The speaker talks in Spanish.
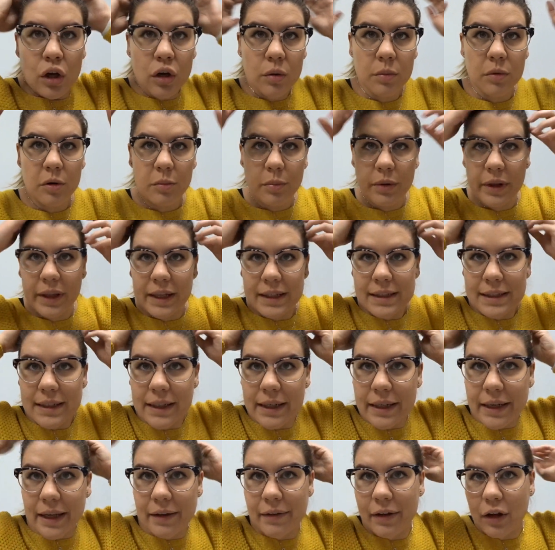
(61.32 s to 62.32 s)
¿Cómo puede
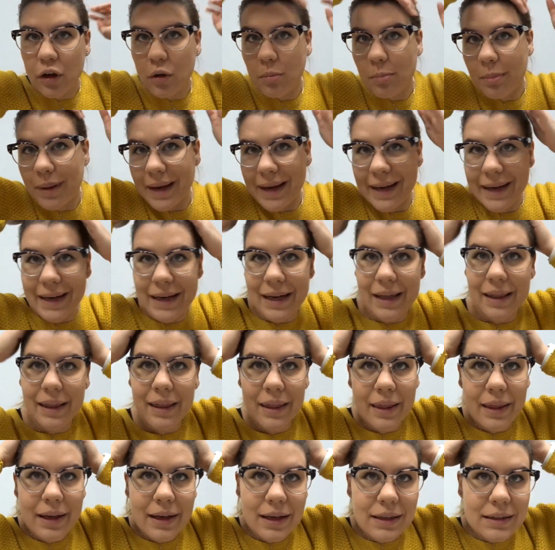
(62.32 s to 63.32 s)
ser que vengo
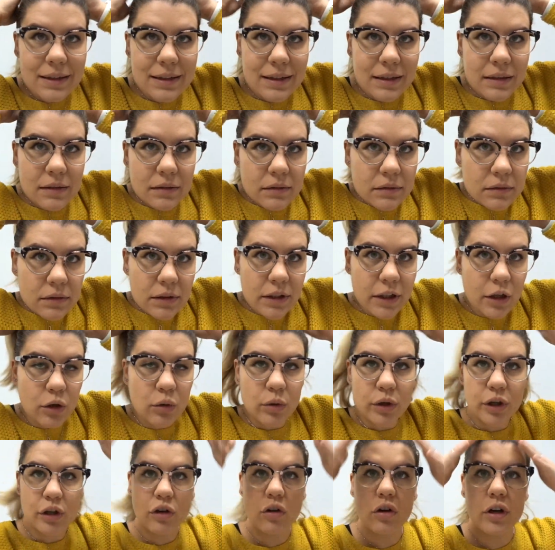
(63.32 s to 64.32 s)
peinada de casa y lo
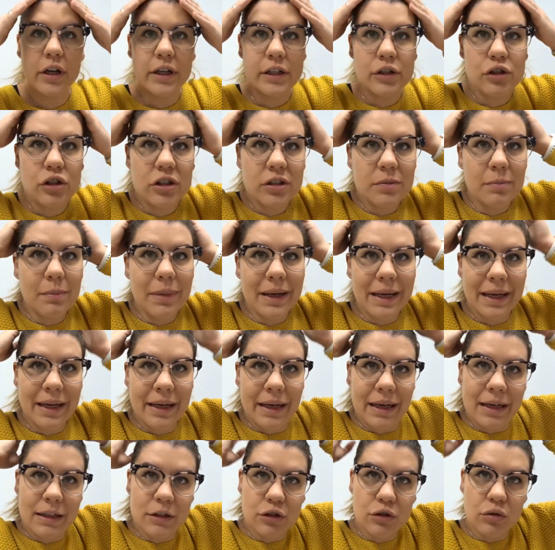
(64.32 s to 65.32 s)
único que he hecho es
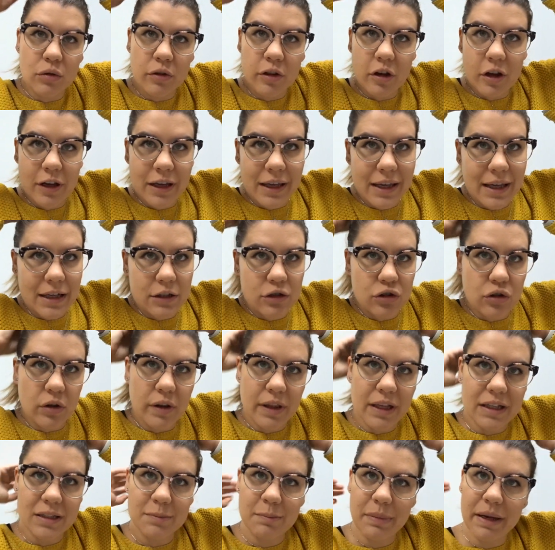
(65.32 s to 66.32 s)
venir al estudio y ya estoy
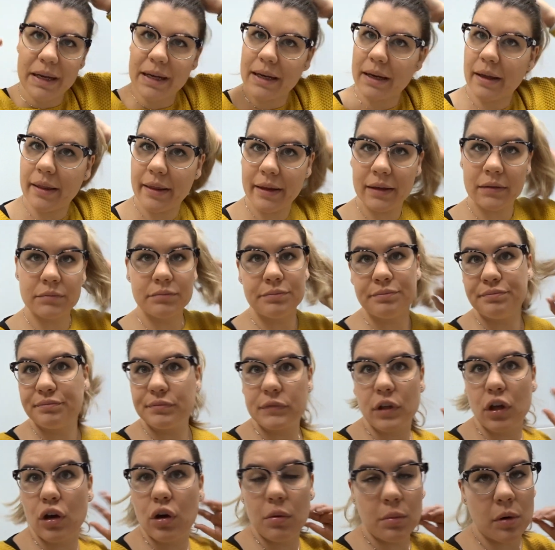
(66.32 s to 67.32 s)
despeinada?
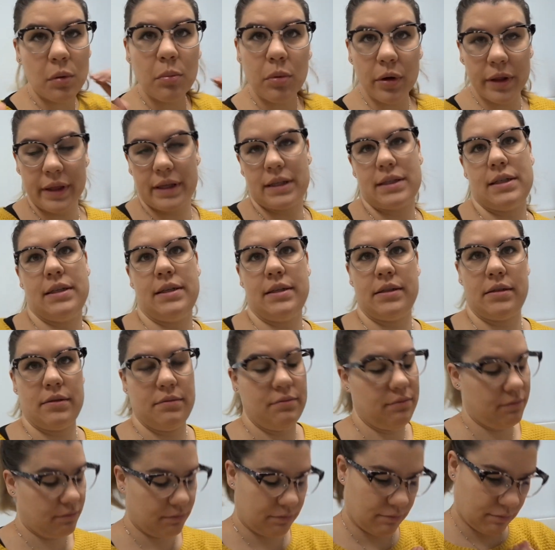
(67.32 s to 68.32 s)
¿Cómo puede ser?
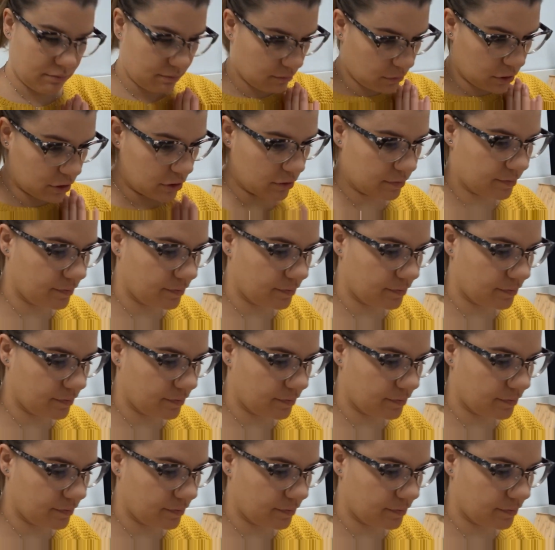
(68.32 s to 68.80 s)
Bueno,